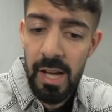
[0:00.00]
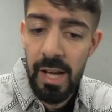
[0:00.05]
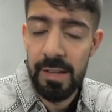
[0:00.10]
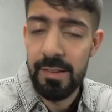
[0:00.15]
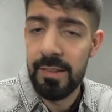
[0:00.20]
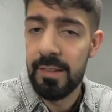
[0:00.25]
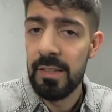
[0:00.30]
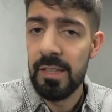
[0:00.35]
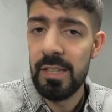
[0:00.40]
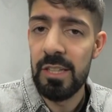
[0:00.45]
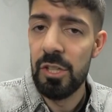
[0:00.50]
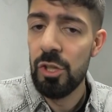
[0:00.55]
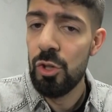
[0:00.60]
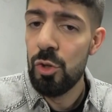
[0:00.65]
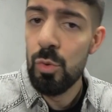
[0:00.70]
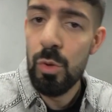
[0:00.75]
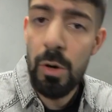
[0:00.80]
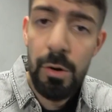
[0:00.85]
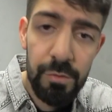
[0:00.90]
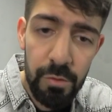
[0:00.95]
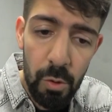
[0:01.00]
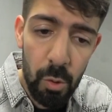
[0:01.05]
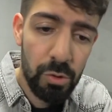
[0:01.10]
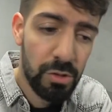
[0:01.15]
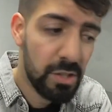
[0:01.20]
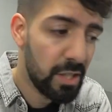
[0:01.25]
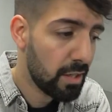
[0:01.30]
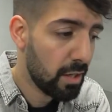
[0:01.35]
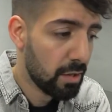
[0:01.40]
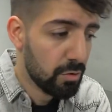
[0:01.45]
Es ist nicht nur
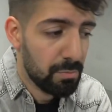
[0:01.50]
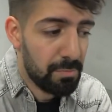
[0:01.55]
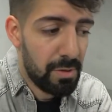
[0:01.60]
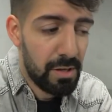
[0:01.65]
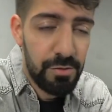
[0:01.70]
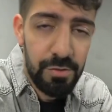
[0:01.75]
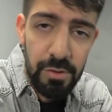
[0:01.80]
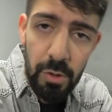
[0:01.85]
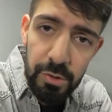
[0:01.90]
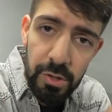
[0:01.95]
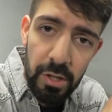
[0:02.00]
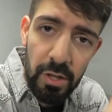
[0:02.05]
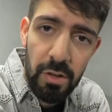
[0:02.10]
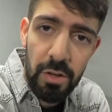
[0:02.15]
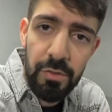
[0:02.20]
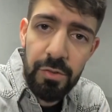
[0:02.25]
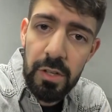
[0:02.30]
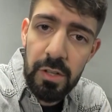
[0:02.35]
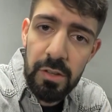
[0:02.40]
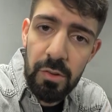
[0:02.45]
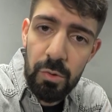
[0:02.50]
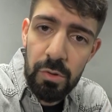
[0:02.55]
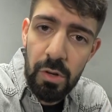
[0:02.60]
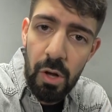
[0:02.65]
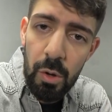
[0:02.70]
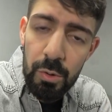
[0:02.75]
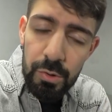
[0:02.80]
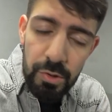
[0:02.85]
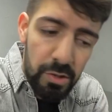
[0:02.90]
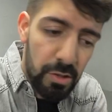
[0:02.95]
Voting, ja, sobald wir aus der Qualifikation
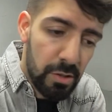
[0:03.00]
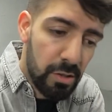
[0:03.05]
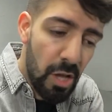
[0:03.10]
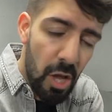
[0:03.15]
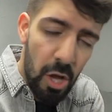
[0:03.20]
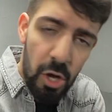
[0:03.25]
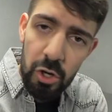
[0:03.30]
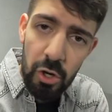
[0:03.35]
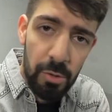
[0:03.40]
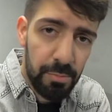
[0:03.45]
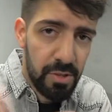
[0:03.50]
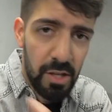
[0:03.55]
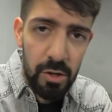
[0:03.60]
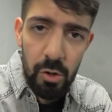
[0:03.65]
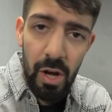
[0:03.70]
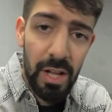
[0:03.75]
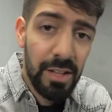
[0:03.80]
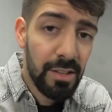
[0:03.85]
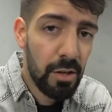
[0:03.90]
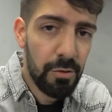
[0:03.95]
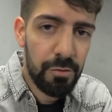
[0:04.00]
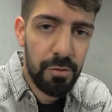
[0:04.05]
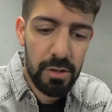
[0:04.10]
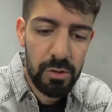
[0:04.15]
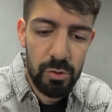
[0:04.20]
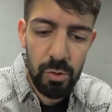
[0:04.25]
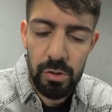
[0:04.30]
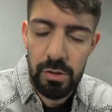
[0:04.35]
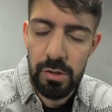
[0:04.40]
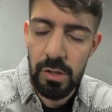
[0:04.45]
raus sind, sind, kommen da noch andere
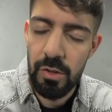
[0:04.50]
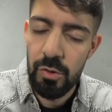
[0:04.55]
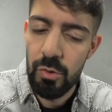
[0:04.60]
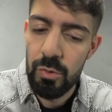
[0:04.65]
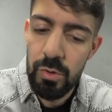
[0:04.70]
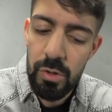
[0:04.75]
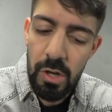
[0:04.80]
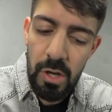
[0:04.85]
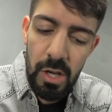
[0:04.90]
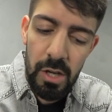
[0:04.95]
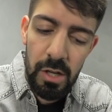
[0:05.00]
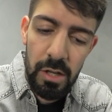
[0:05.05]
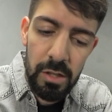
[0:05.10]
Faktoren dazu.